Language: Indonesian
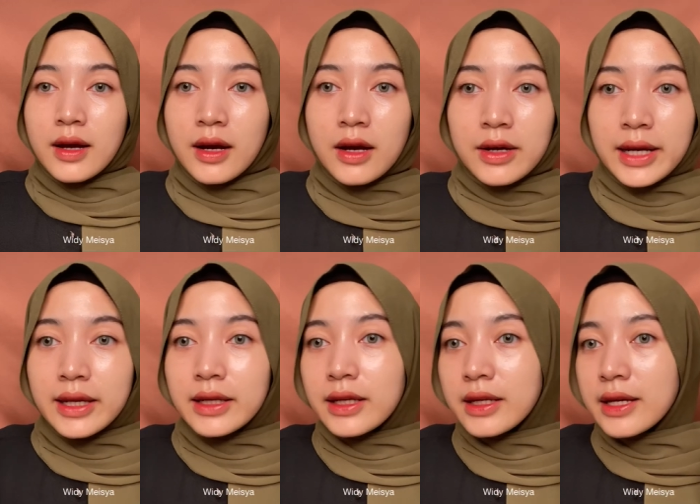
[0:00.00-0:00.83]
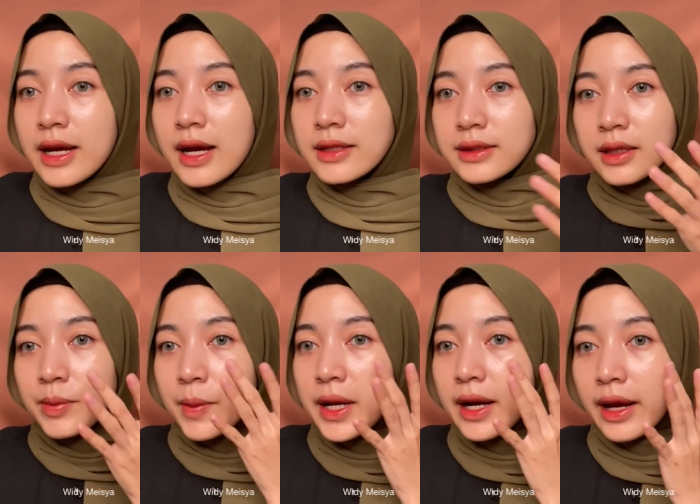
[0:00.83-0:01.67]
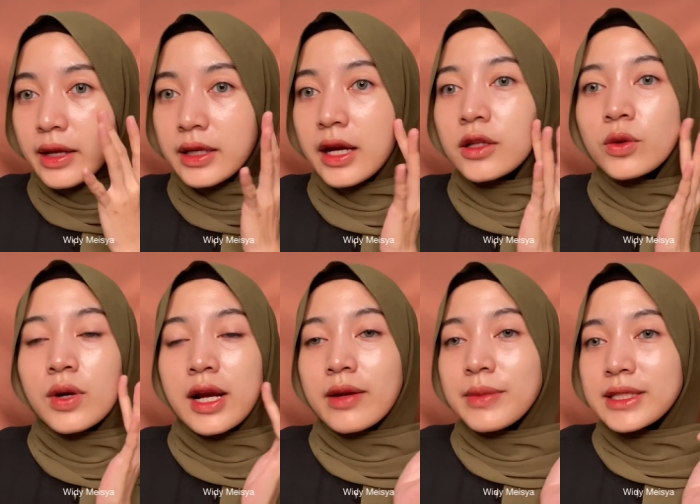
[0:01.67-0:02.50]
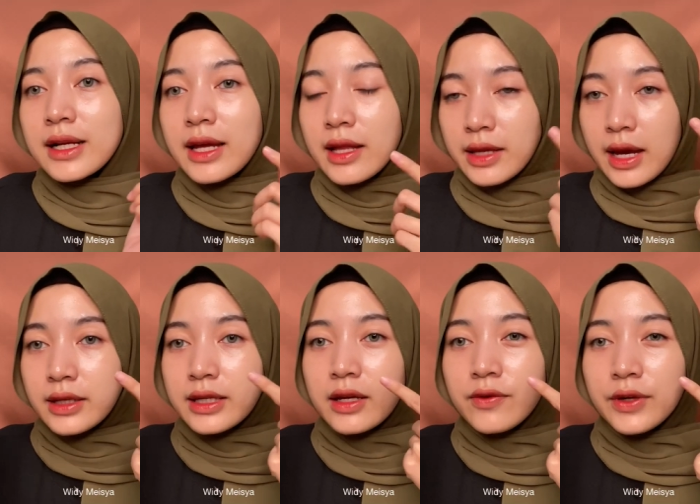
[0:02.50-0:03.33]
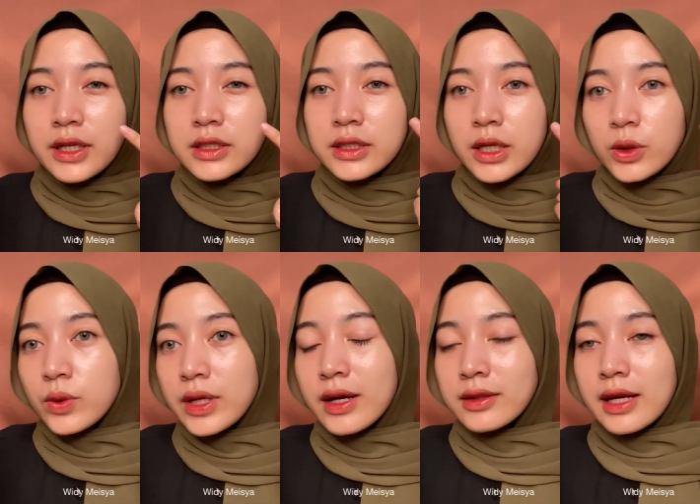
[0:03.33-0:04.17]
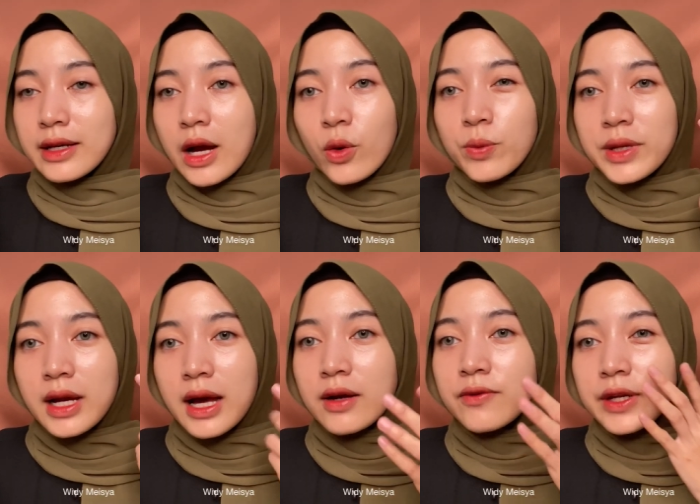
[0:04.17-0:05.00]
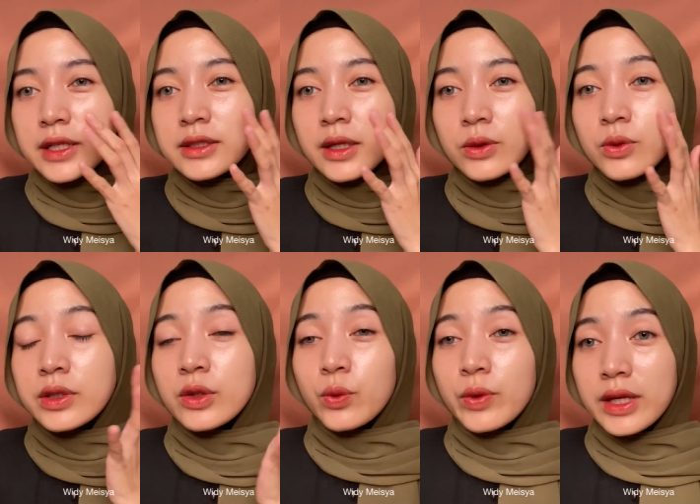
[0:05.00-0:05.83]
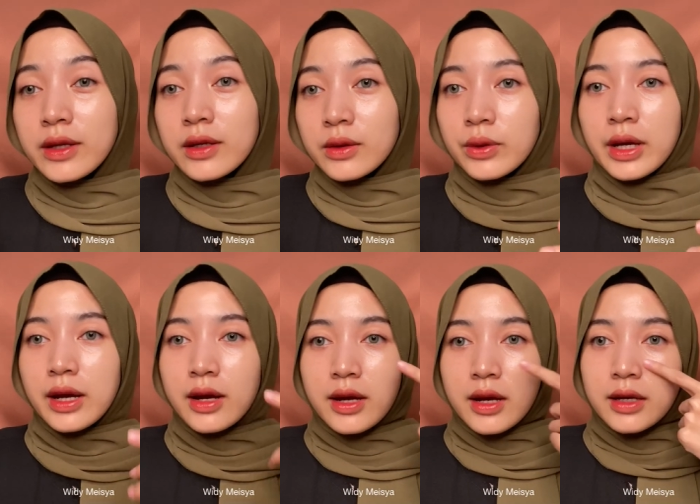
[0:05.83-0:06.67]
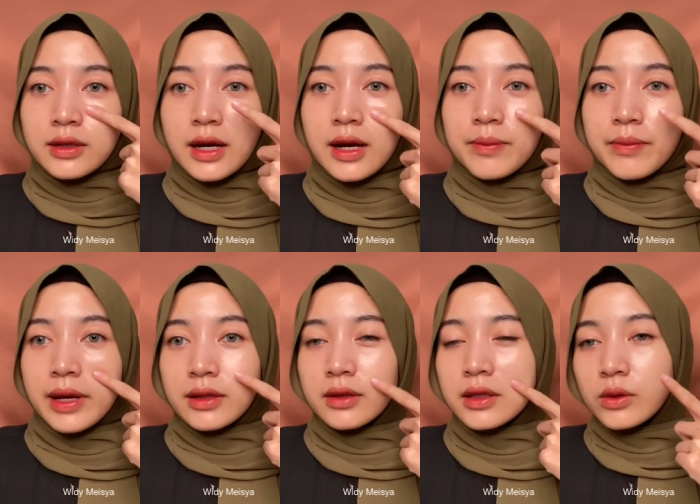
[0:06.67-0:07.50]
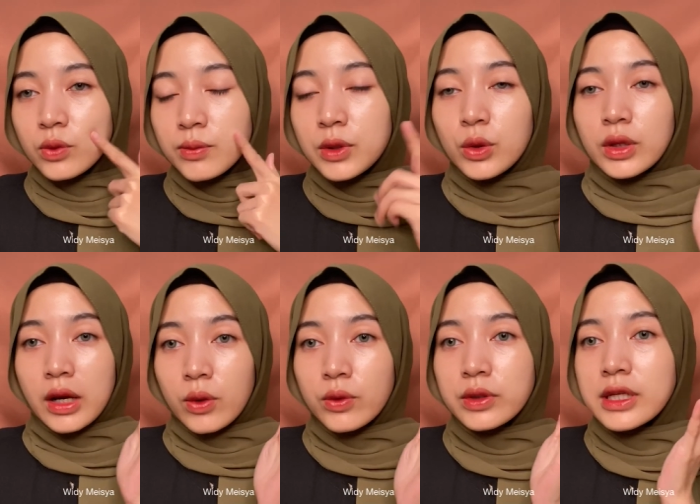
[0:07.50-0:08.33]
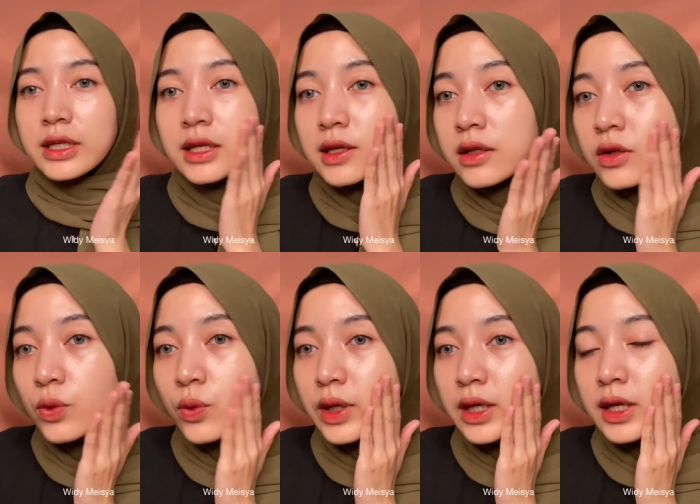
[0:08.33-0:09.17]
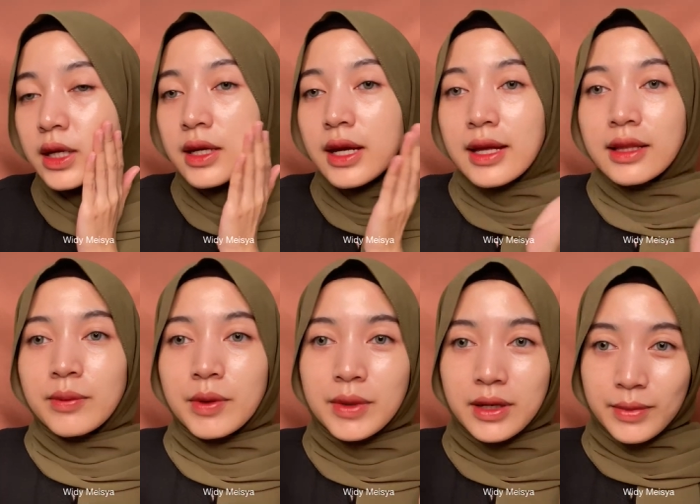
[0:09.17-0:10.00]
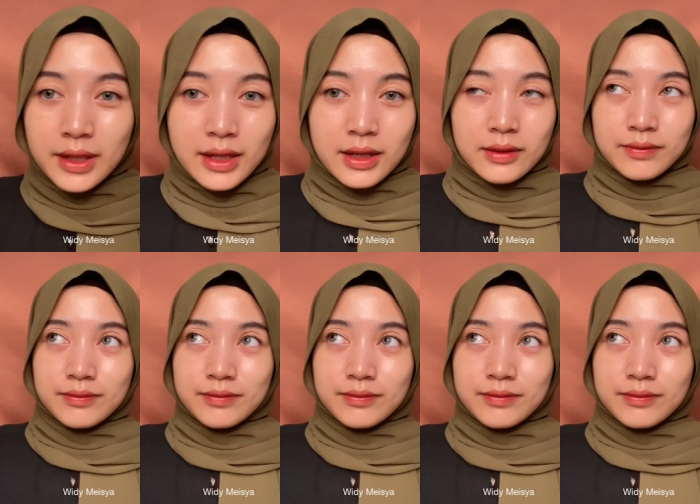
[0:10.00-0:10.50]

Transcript: Oke ini dia hasil pemakaiannya, tuh kalian bisa lihat ya, jadi finishnya tuh yang tadi aku bilang, finishnya tuh dewy gitu ya, nggak matte gitu menurut aku, jadi dewy, tapi bener-bener